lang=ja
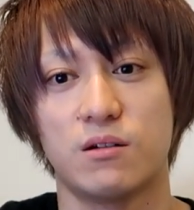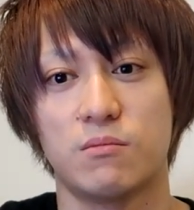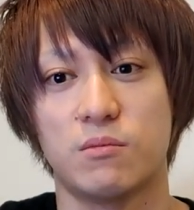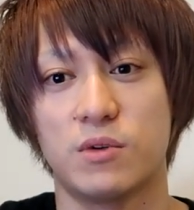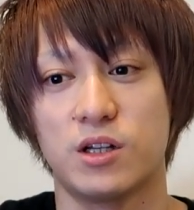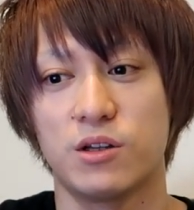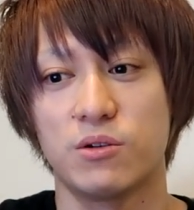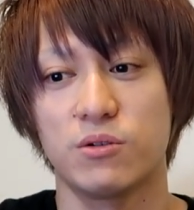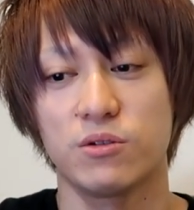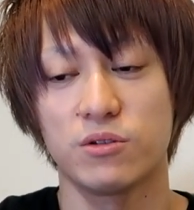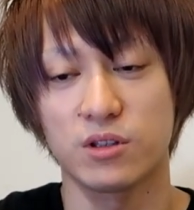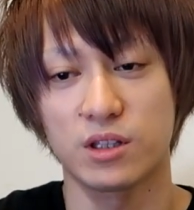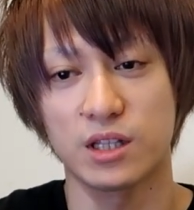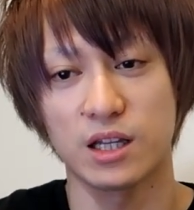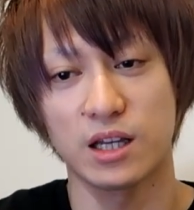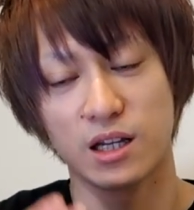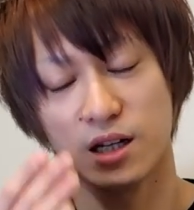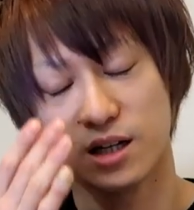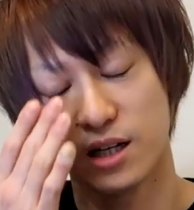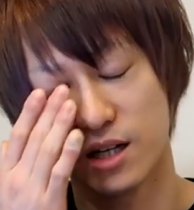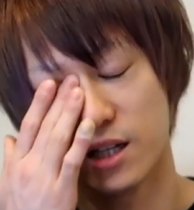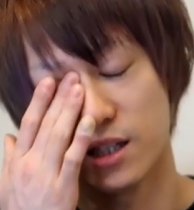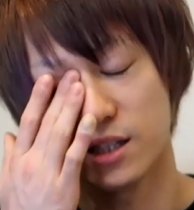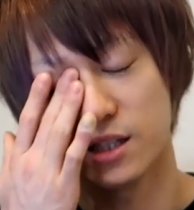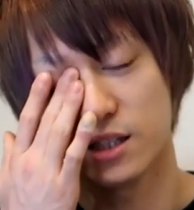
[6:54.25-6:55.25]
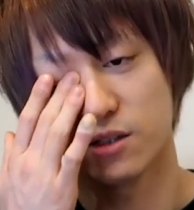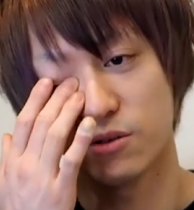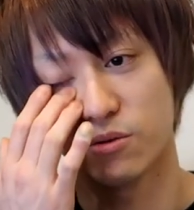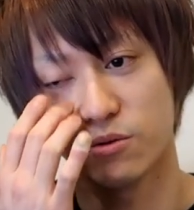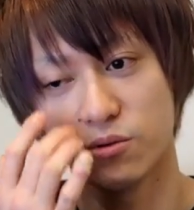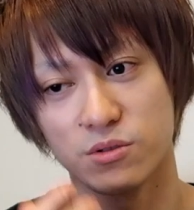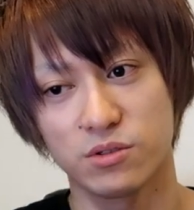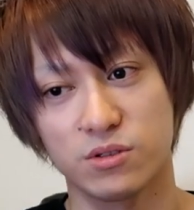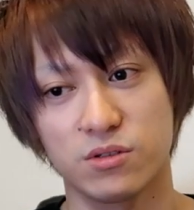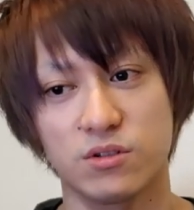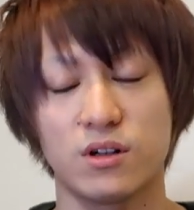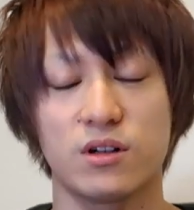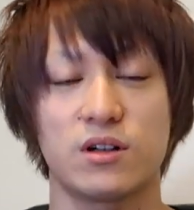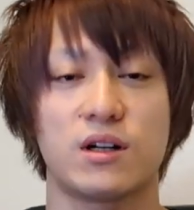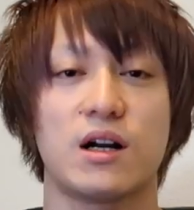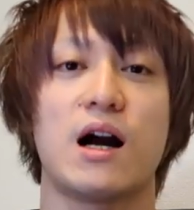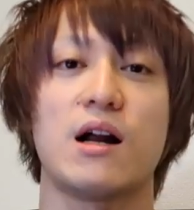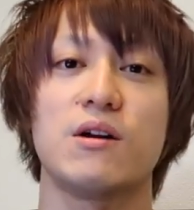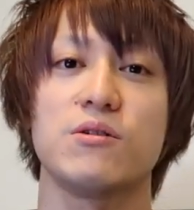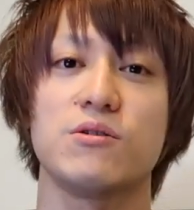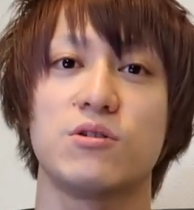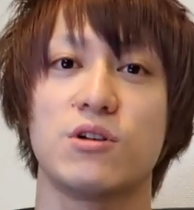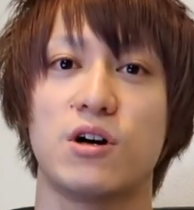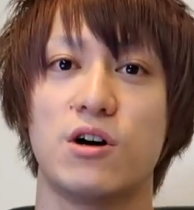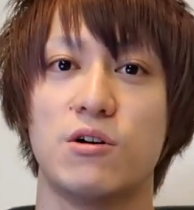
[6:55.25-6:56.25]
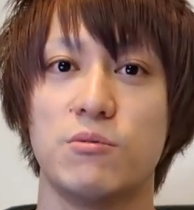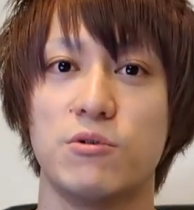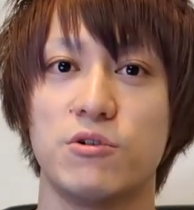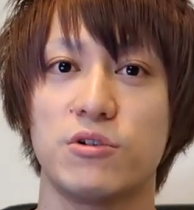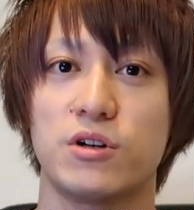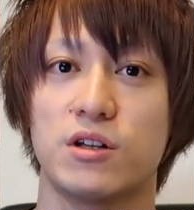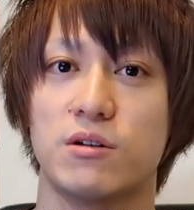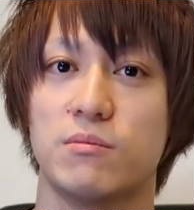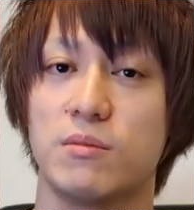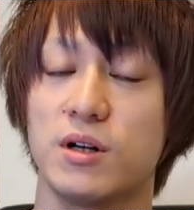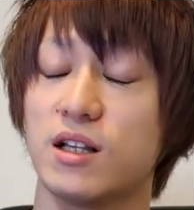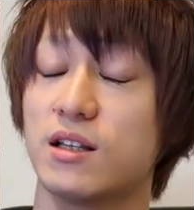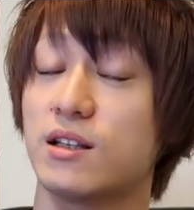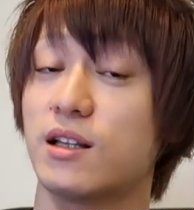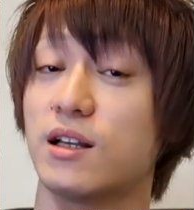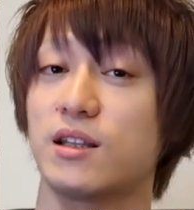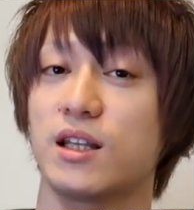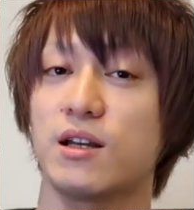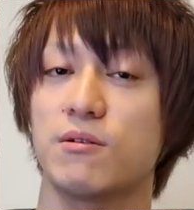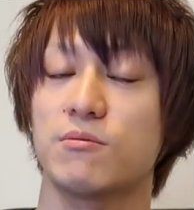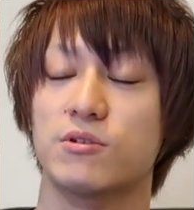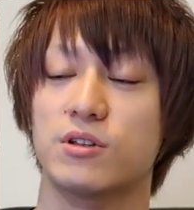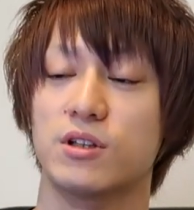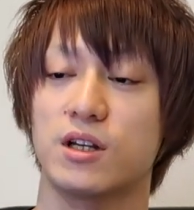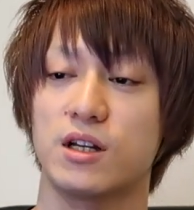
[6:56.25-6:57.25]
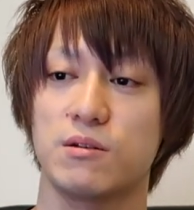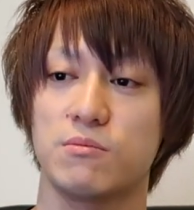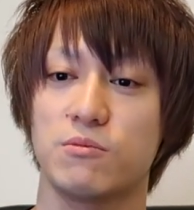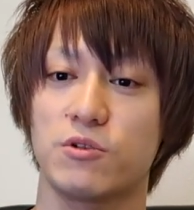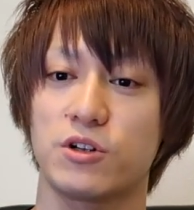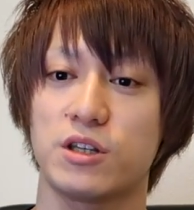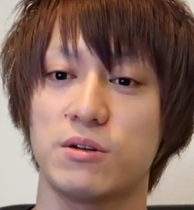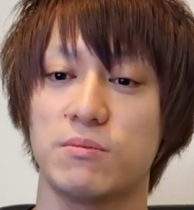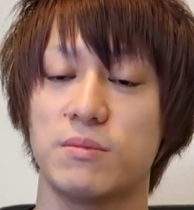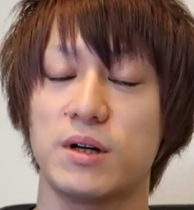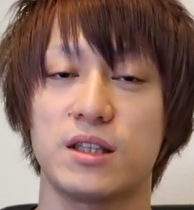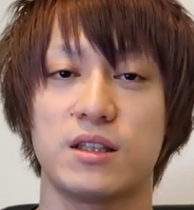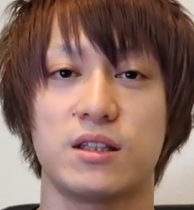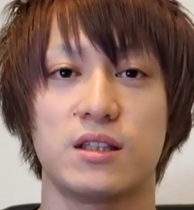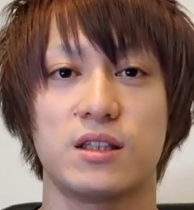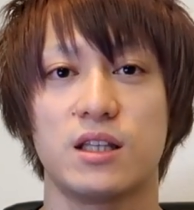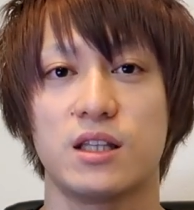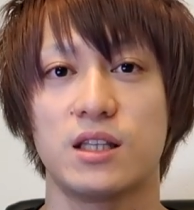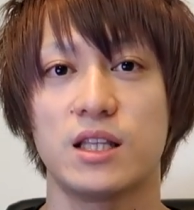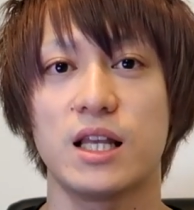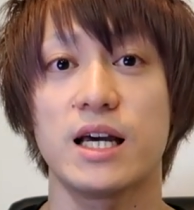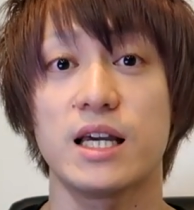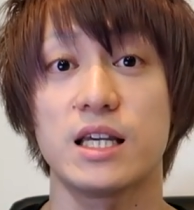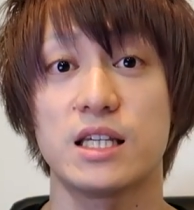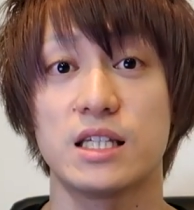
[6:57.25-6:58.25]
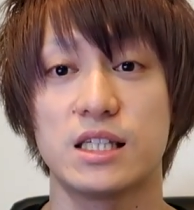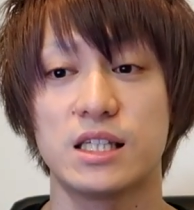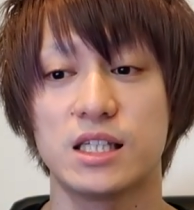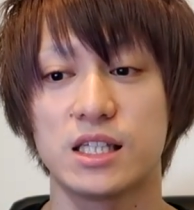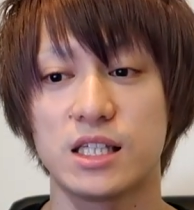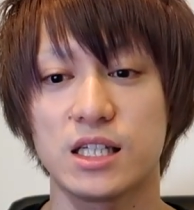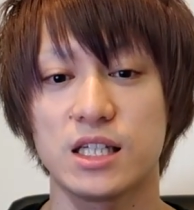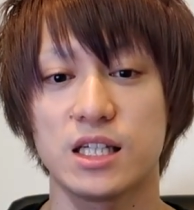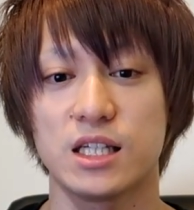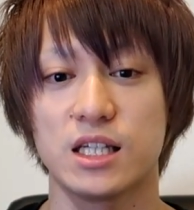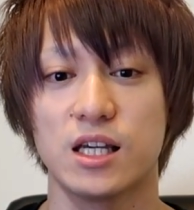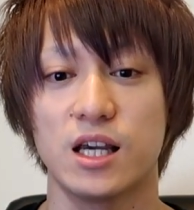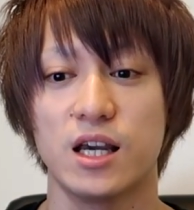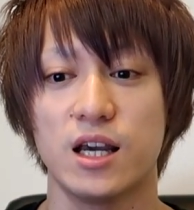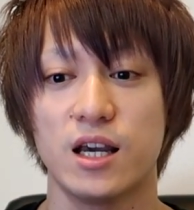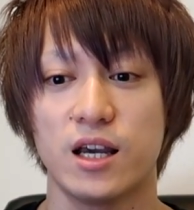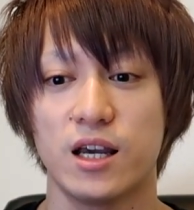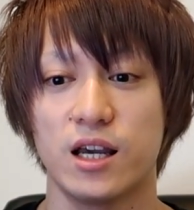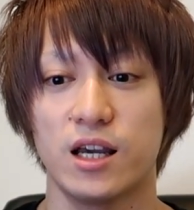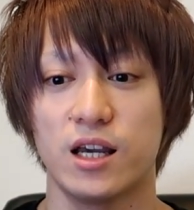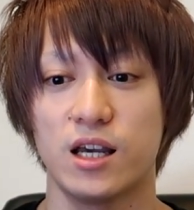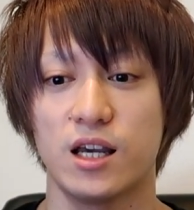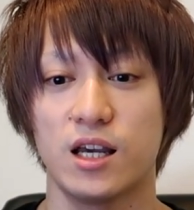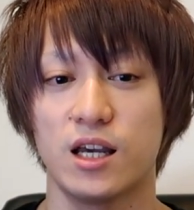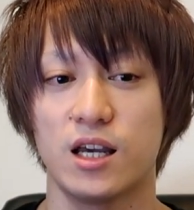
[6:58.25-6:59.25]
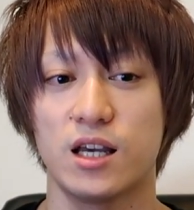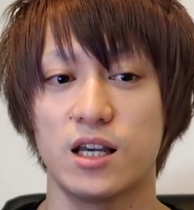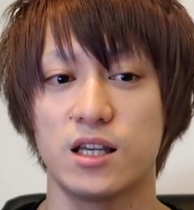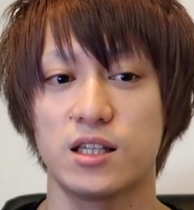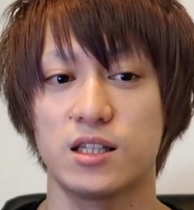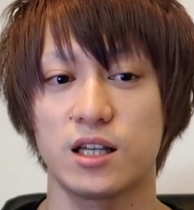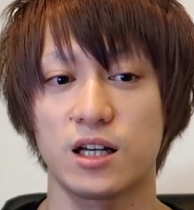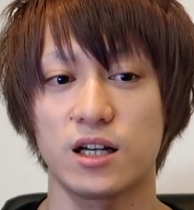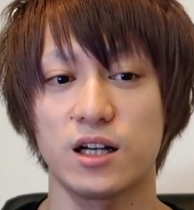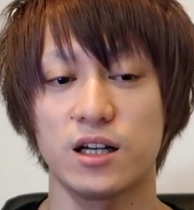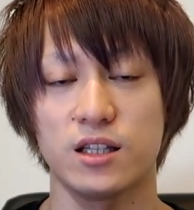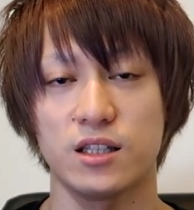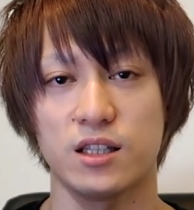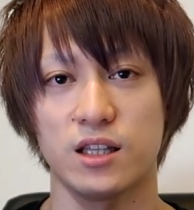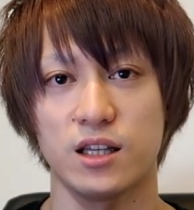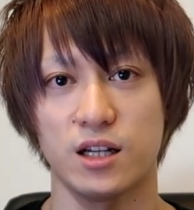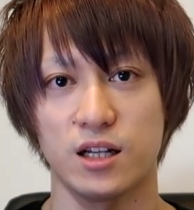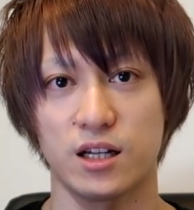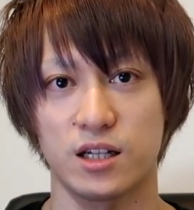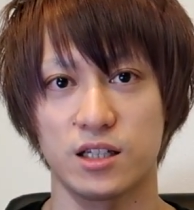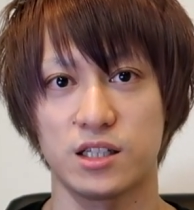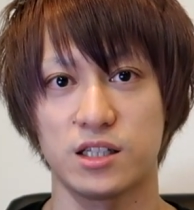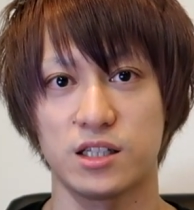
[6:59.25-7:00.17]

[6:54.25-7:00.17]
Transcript: まあ、日本大会おそらくあるとは思うけど、まだな多分何も決まってないし、えー、世界大会